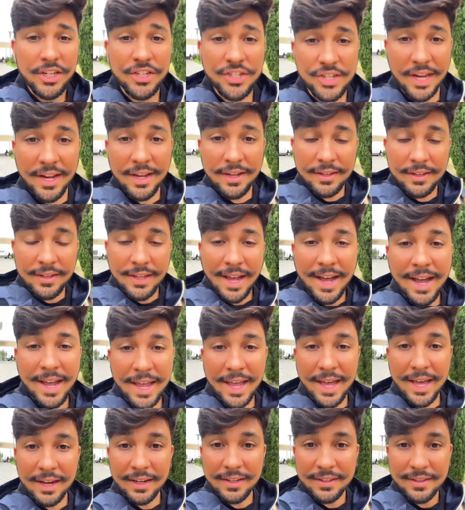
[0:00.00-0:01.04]
Gente, a
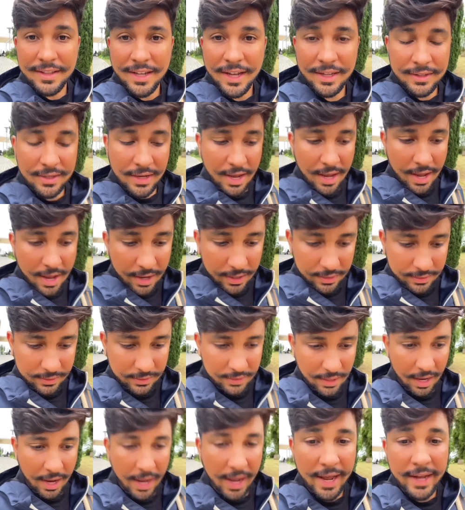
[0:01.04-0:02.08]
realidade é
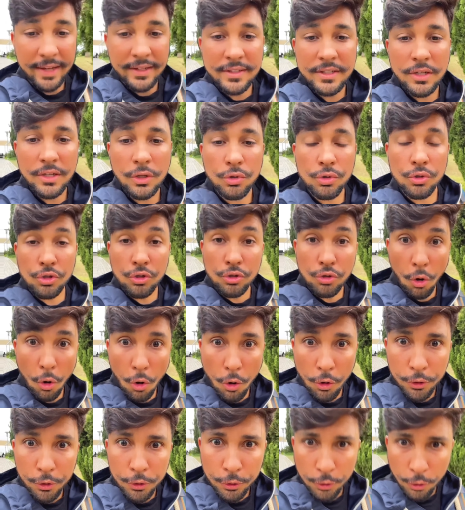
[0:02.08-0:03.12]
essa. É seu
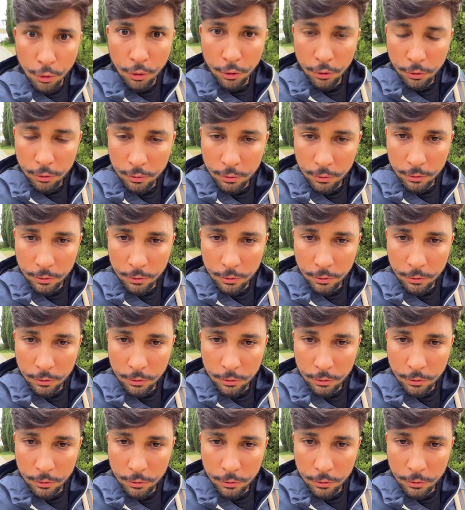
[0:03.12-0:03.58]
sonho